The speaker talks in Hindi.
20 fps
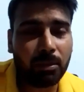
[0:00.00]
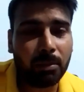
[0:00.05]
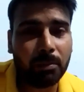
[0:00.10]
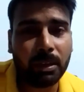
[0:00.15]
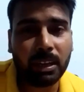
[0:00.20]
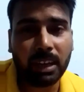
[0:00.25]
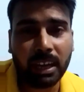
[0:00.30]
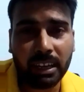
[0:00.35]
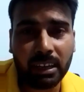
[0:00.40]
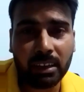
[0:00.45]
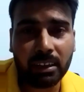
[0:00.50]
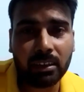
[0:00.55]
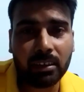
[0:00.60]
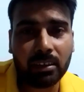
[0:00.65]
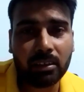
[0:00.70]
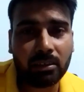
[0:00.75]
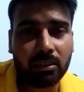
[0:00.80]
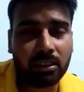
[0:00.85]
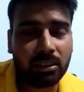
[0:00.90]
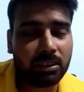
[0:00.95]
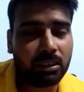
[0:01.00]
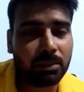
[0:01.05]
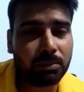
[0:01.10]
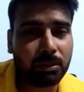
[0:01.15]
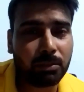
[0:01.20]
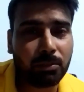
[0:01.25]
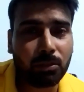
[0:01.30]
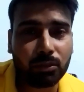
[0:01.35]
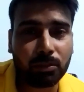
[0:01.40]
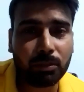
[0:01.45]
है मैं मेल आईडी
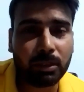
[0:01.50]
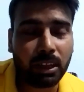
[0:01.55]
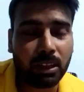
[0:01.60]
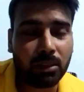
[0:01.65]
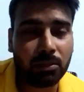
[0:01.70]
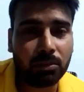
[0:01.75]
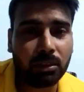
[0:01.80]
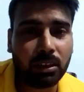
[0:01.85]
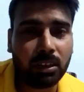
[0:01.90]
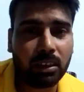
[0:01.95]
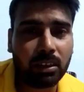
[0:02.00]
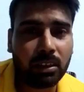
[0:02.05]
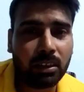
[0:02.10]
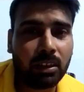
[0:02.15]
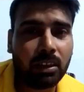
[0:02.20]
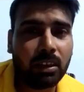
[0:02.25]
डिस्क्रिप्शन बॉक्स में डाल दूँगा